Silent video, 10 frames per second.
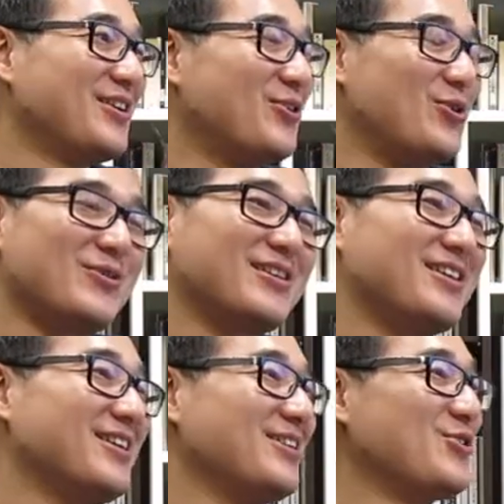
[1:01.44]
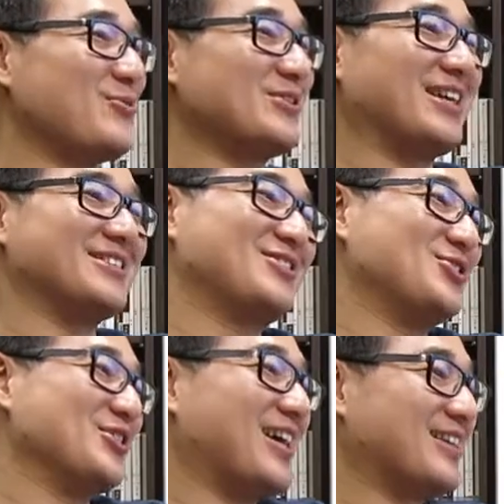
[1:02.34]
你是老板？因为我不想
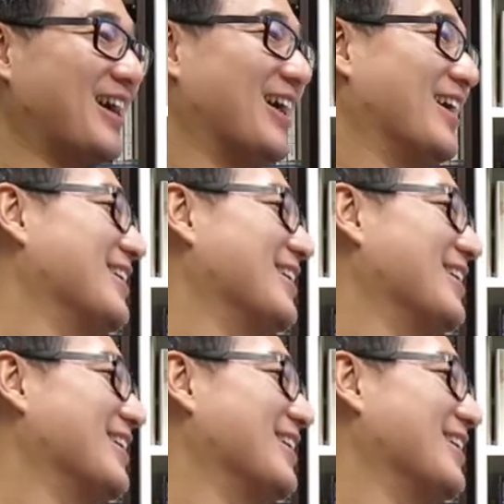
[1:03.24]
取太大啊。